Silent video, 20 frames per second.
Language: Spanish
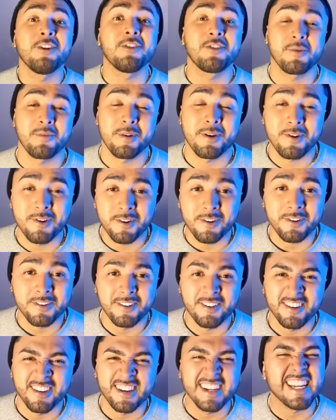solito mejor
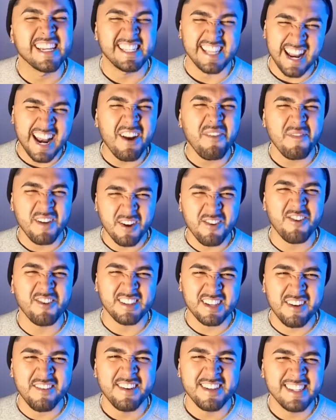que sería lo
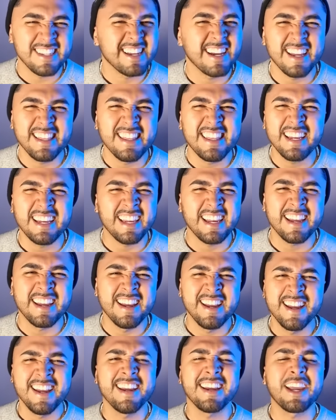mejor, ¿sabes? Esa gente
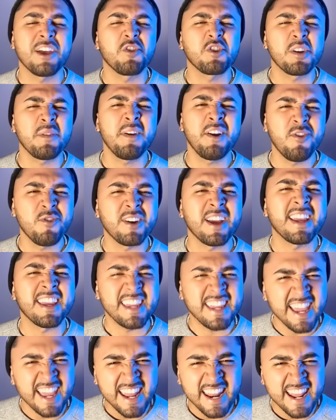que, que no sabe lo que
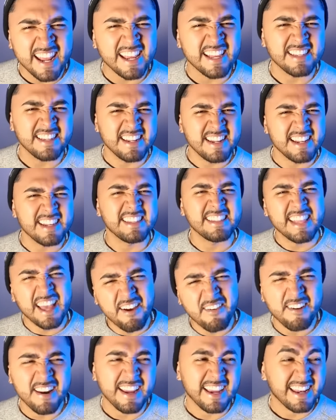quiere, que es
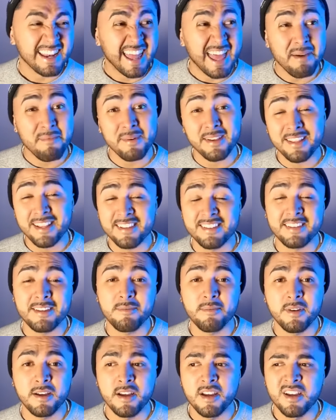inestable, que nada más
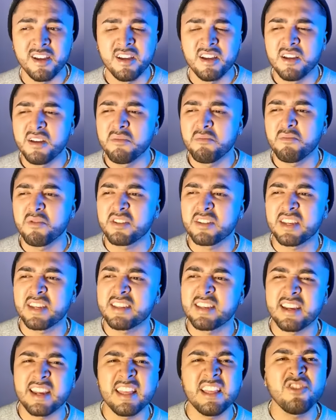lastima, pues que
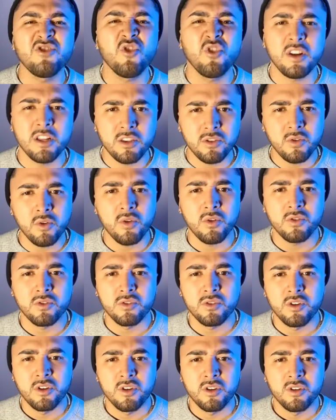se queden
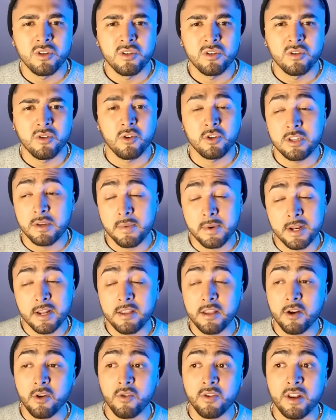solitos. O si van a
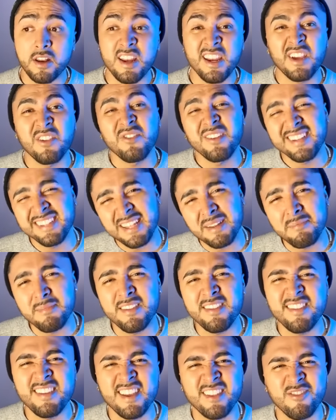andar con alguien que no le estén
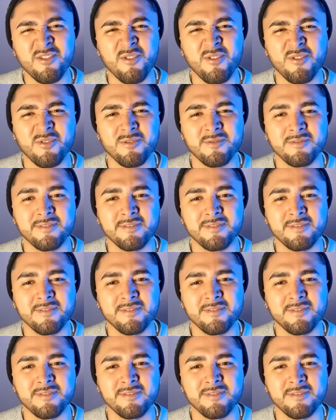mintiendo.